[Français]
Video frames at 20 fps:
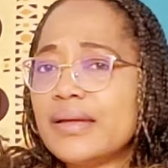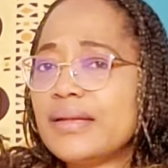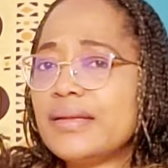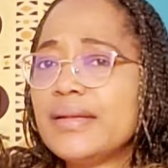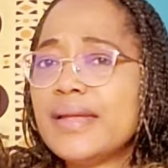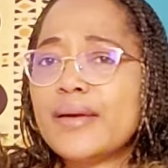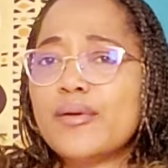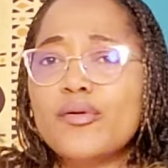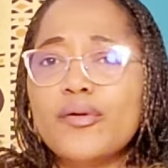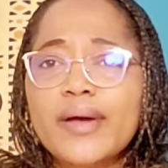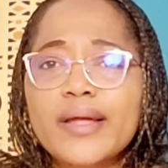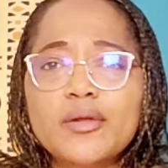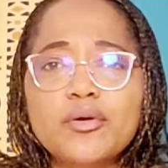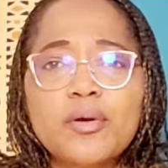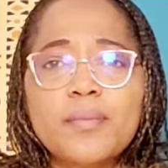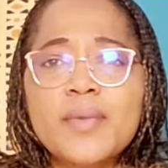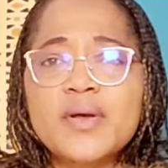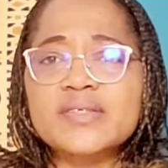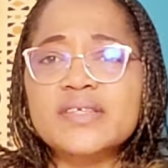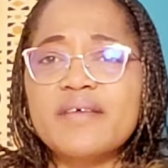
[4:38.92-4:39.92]
Les querelles
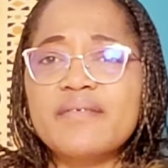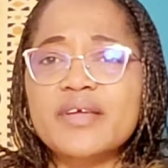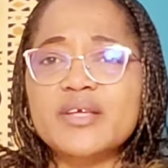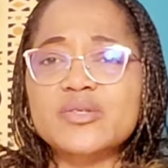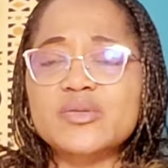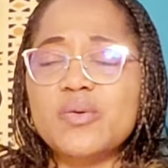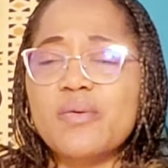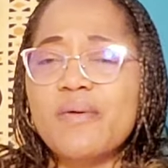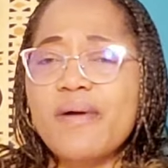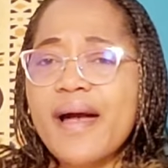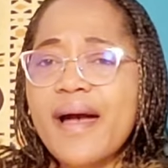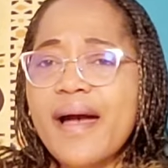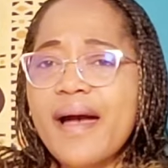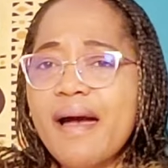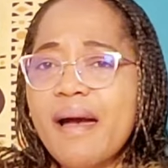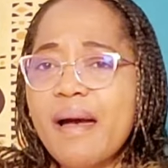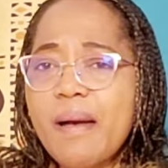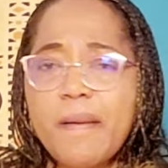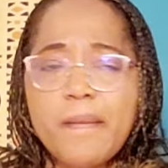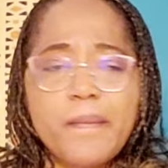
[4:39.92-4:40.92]
commencent avec son
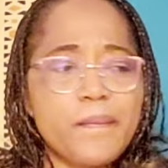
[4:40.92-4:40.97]
gars.